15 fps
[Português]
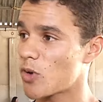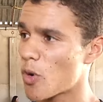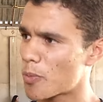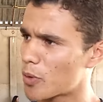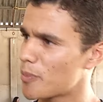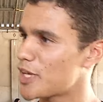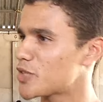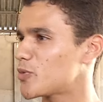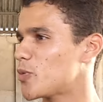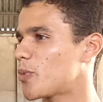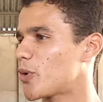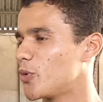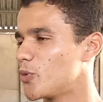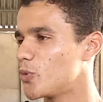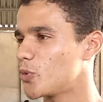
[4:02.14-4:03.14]
compram mesmo o
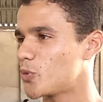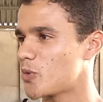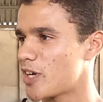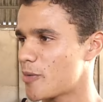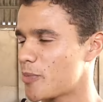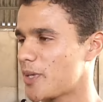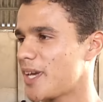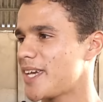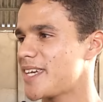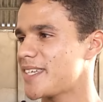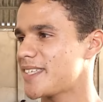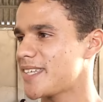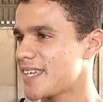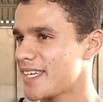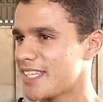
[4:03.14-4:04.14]
produto, o
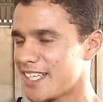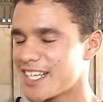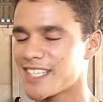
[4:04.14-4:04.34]
cupcake, e